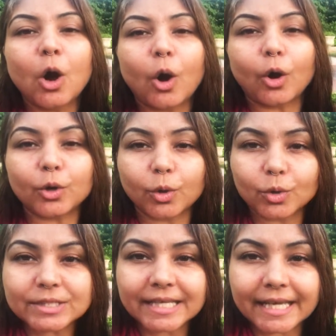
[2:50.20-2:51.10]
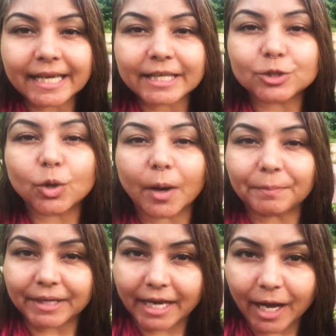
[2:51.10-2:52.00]
और हो सके तो
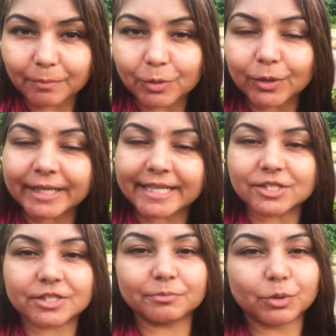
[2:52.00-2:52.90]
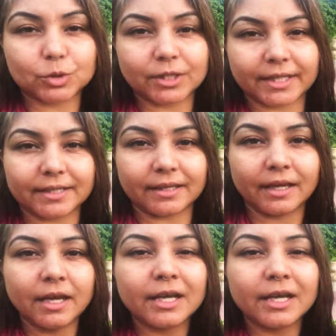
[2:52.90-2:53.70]
अपने आप को टेंशन मुक्त रखिए